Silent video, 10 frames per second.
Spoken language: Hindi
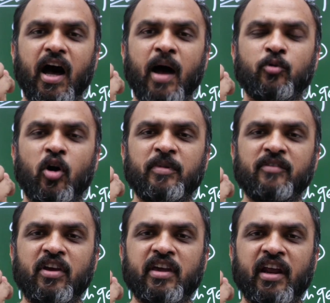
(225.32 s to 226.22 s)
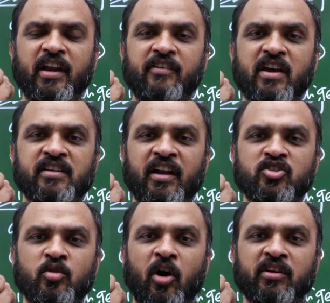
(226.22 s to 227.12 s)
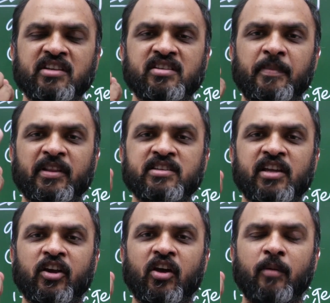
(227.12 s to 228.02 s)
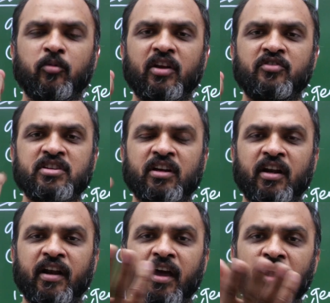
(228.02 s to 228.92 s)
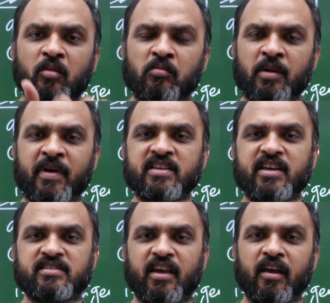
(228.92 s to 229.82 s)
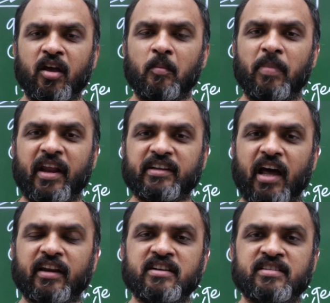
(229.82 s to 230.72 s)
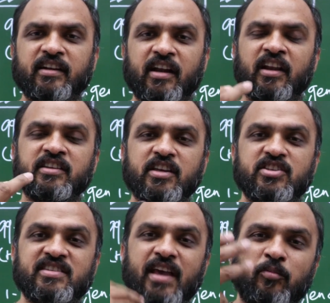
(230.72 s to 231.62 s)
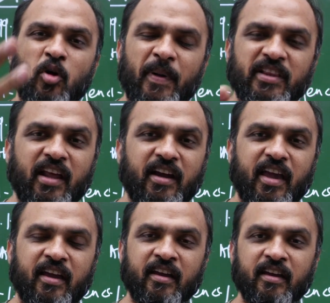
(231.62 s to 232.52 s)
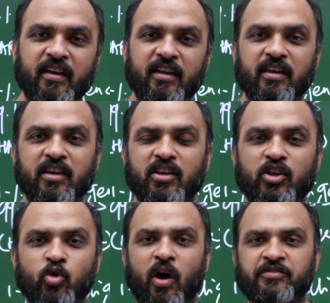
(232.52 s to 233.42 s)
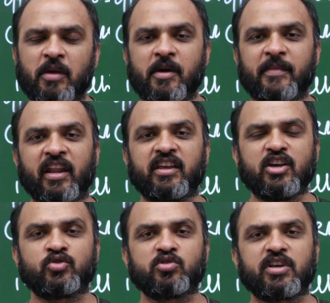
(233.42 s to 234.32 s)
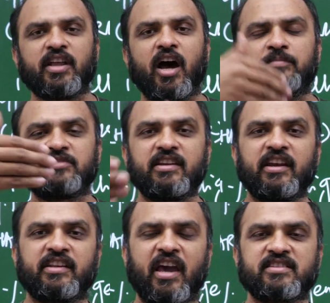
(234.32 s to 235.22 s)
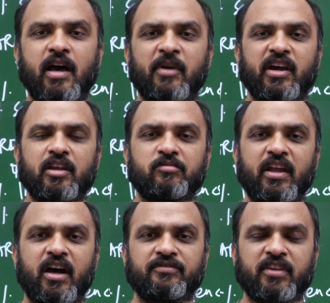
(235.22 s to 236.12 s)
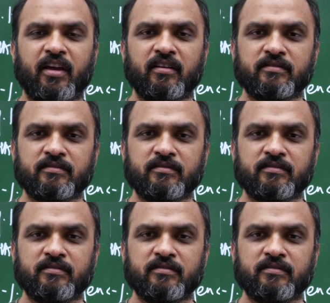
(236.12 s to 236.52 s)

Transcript: आपको अपने वीक एरिया रिवाइज करने जो मॉक टेस्ट से पता चलेंगे और आपको रिविजन करना है मन में आए जैसे पर एक टारगेट सेट कर लीजिए जिससे आपको पता लगे कि दो हफ्ते में मैंने ये सोचा था आपसे नीट के एग्जाम में करीब तेरह हफ्ते हैं